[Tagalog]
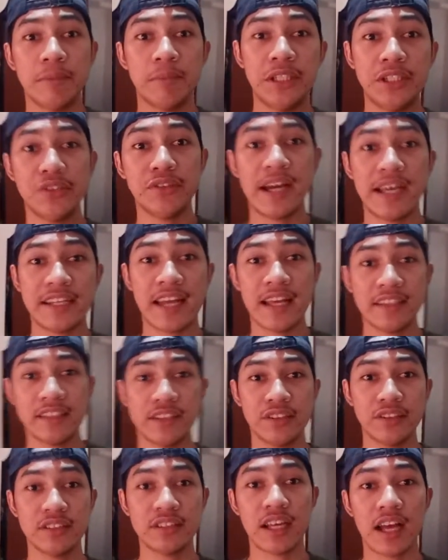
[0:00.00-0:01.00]
video nga
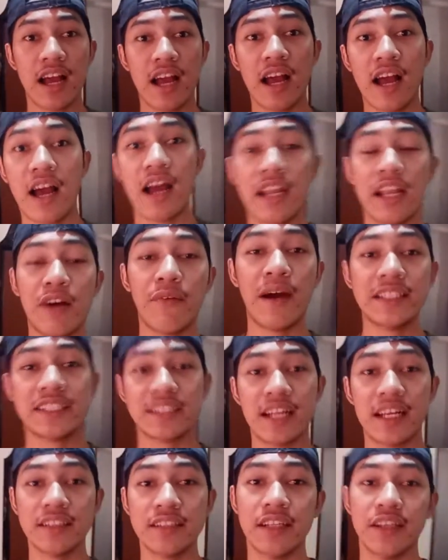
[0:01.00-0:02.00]
natin dun sa lakwatsa
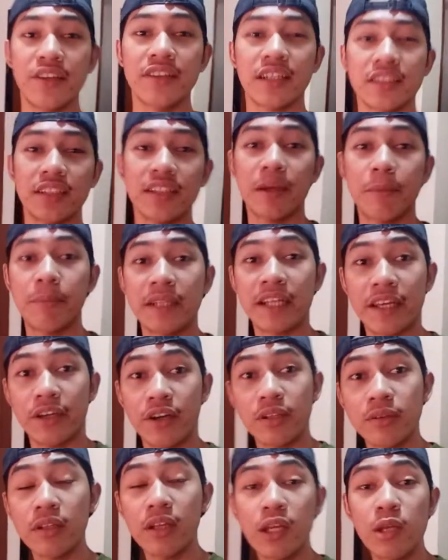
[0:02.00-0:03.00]
natin na yun kasi gabi na
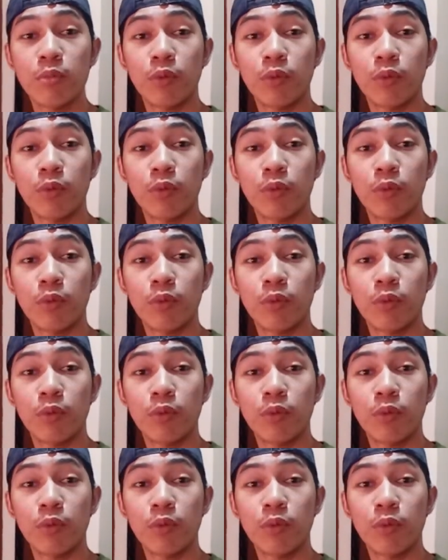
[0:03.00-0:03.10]
yun.